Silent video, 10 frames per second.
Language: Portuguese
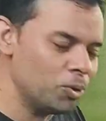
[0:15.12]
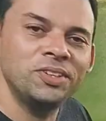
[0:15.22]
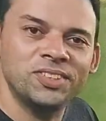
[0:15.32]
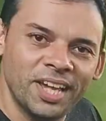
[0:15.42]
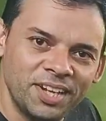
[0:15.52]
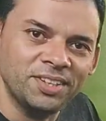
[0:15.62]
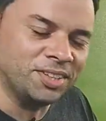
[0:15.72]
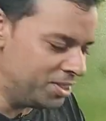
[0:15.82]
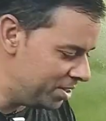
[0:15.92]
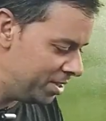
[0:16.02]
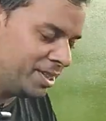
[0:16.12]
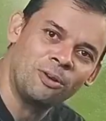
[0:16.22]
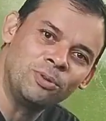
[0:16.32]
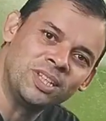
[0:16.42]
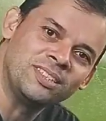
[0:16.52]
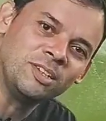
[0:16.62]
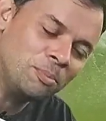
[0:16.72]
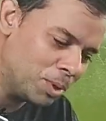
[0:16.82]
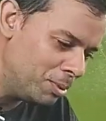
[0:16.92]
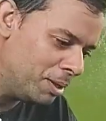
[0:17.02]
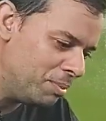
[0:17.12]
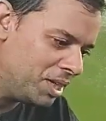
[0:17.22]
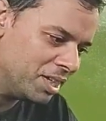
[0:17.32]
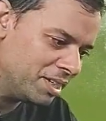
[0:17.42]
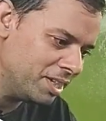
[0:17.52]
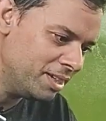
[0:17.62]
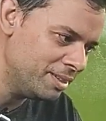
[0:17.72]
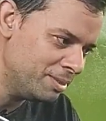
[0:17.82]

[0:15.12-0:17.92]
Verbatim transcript: Pois é, gente. Aconteceu um probleminha aqui